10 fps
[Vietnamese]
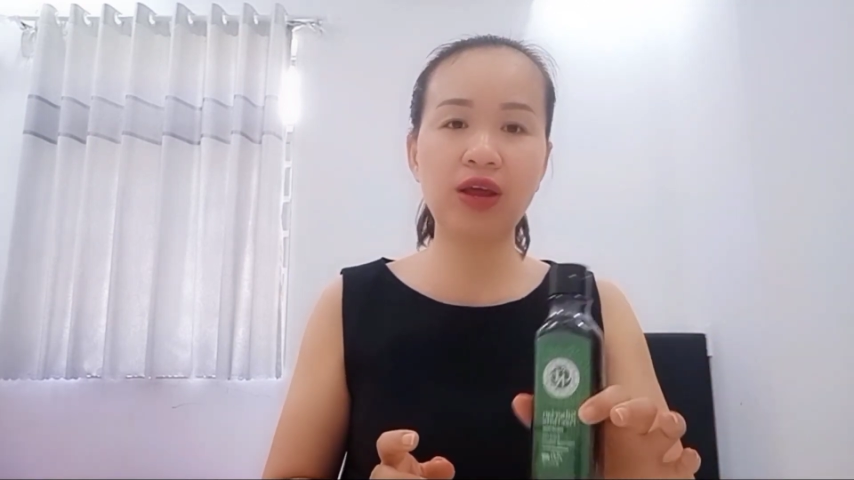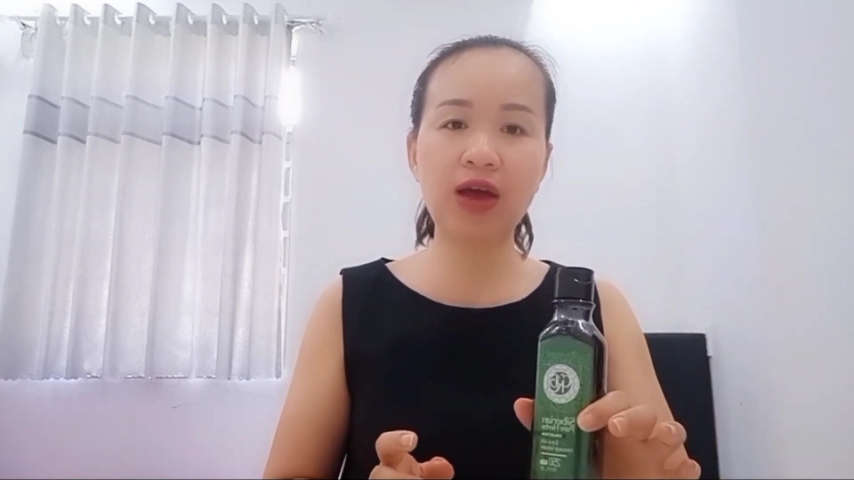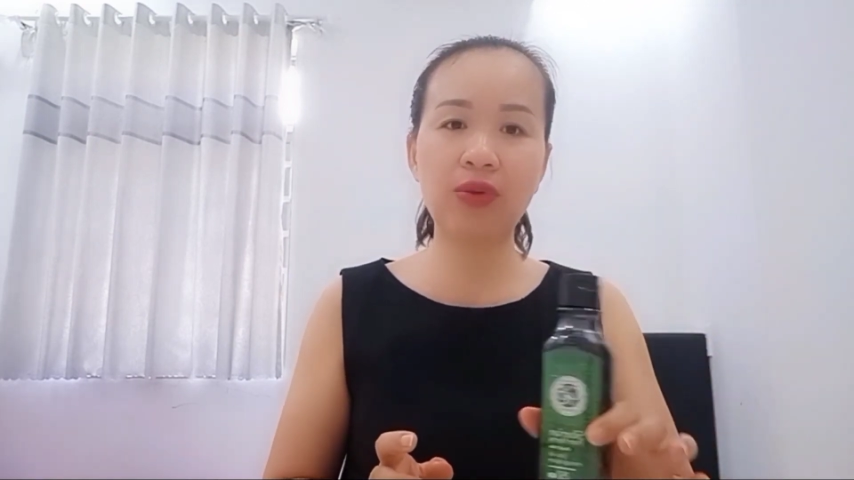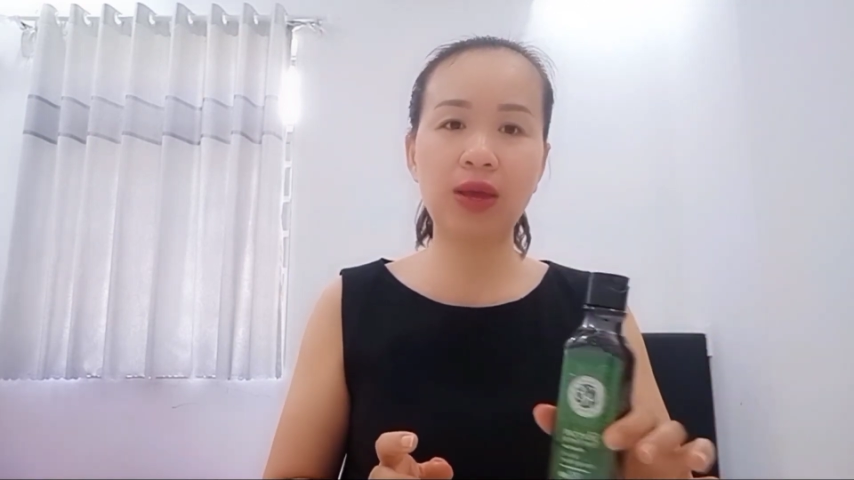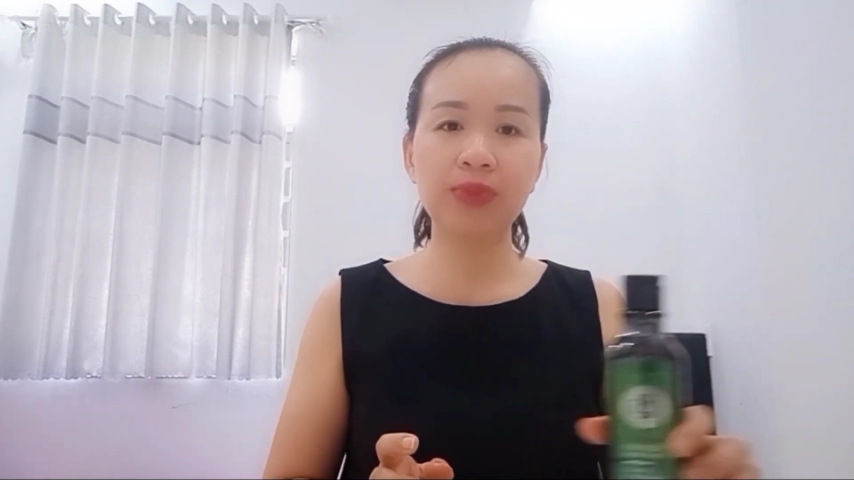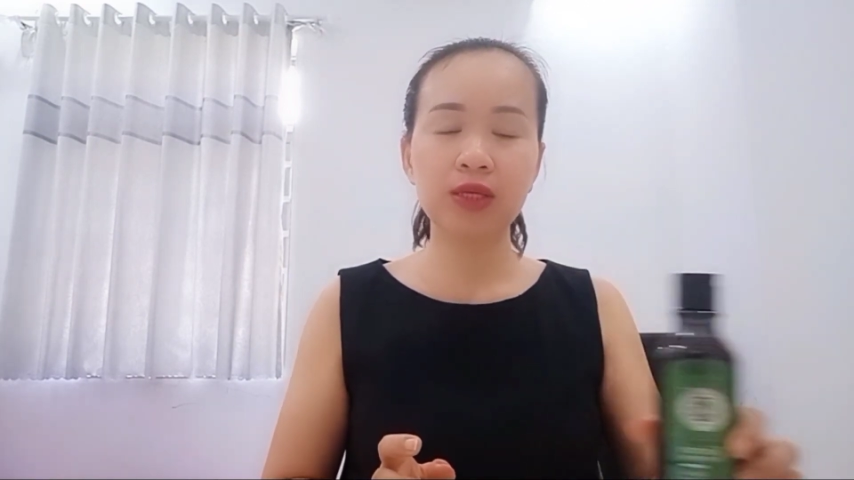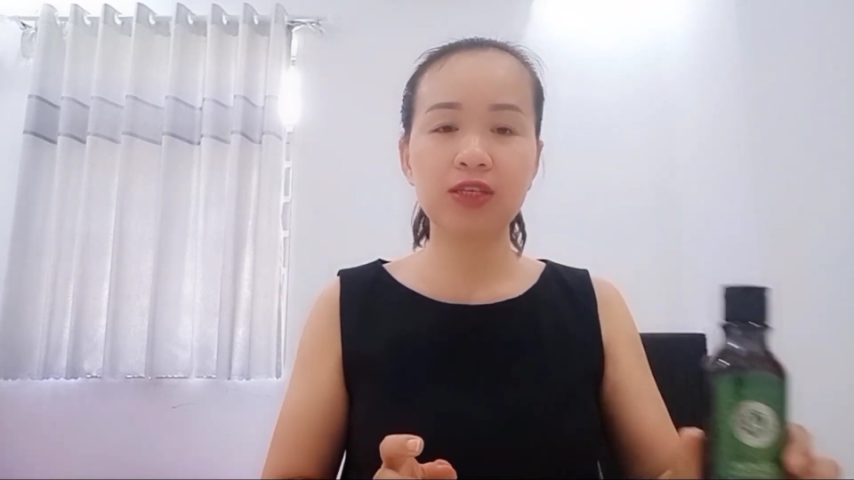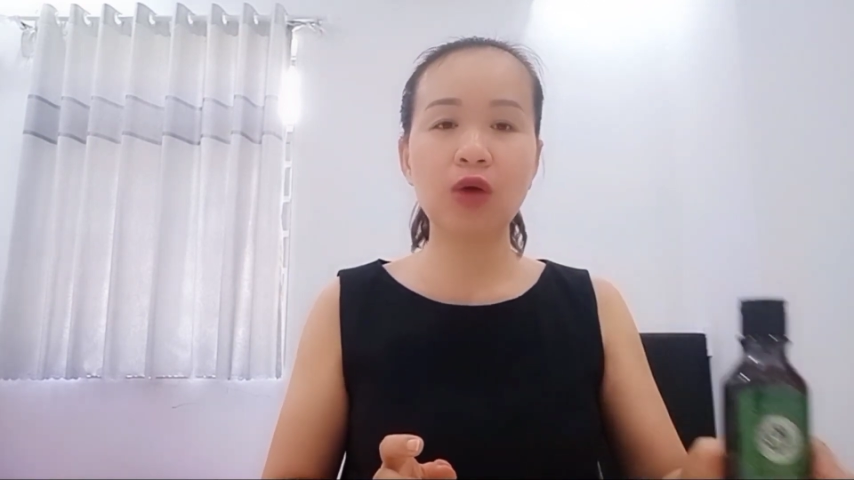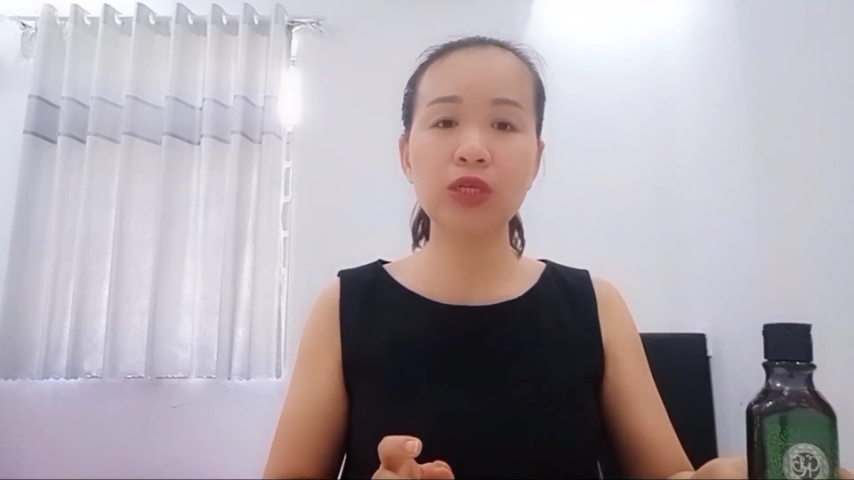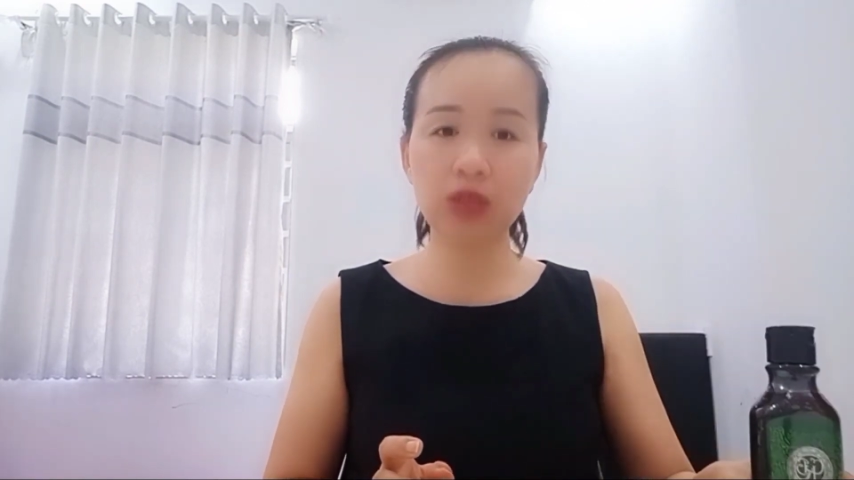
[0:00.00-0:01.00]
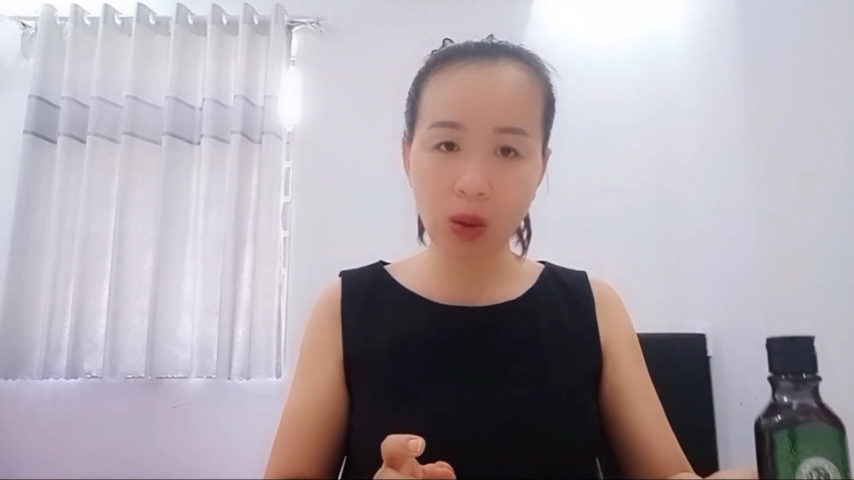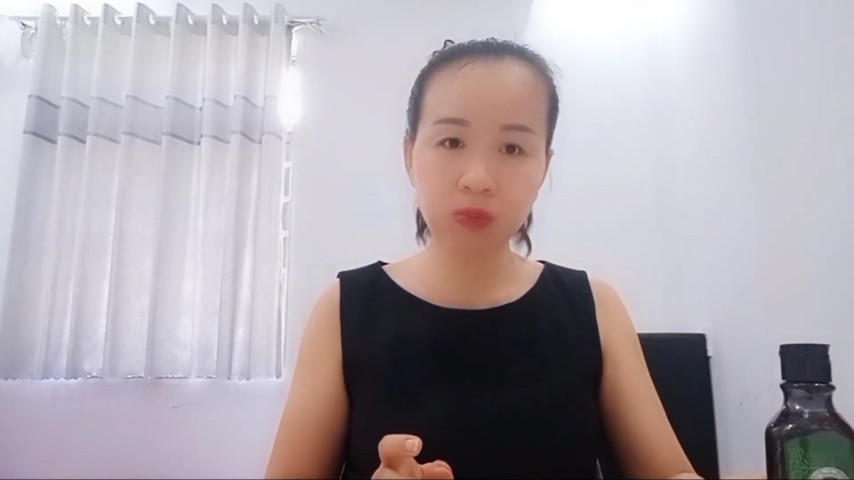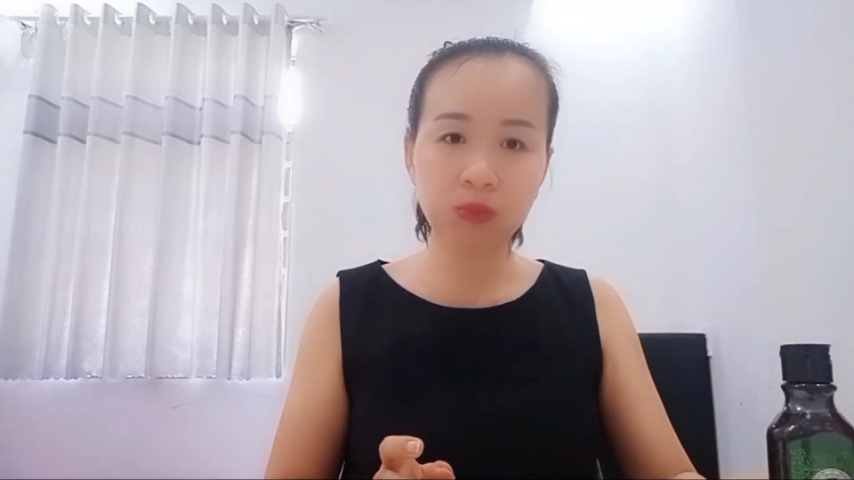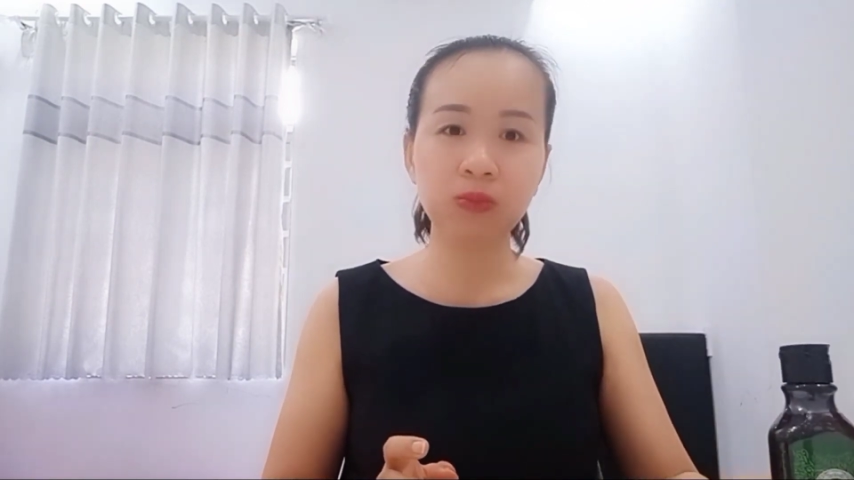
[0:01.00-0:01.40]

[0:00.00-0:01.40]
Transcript: này vào này xong mình xông